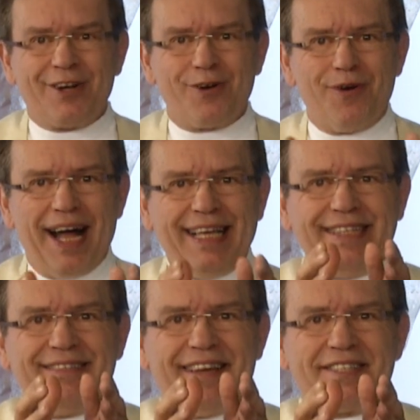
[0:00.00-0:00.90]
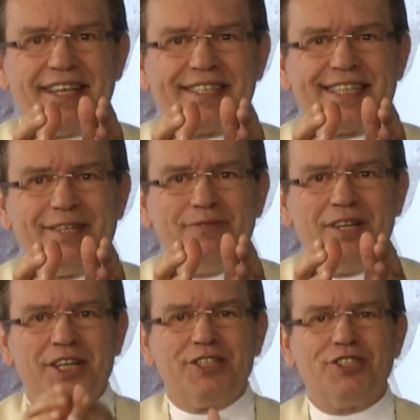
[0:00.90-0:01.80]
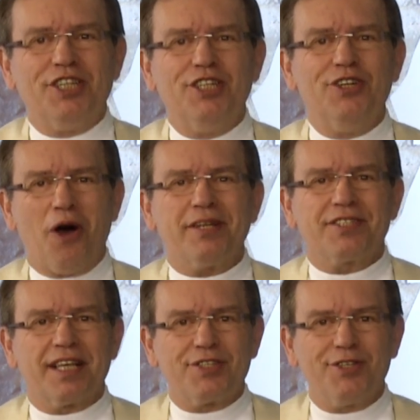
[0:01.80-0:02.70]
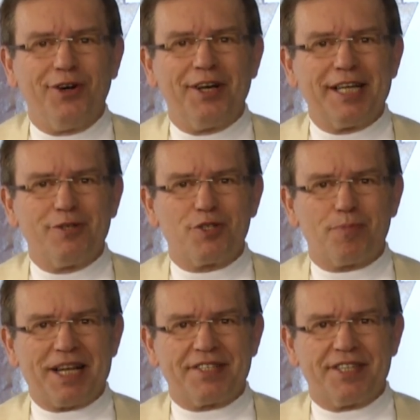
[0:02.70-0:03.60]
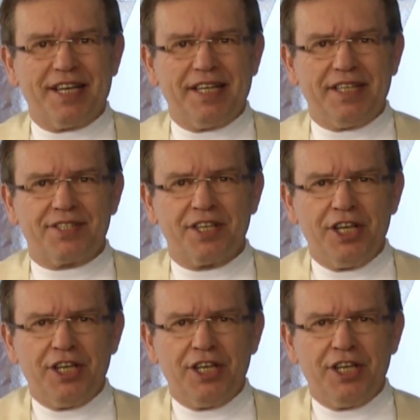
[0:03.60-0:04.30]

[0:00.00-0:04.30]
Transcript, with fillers: com a intercessão de Nossa Senhora dos Prazeres.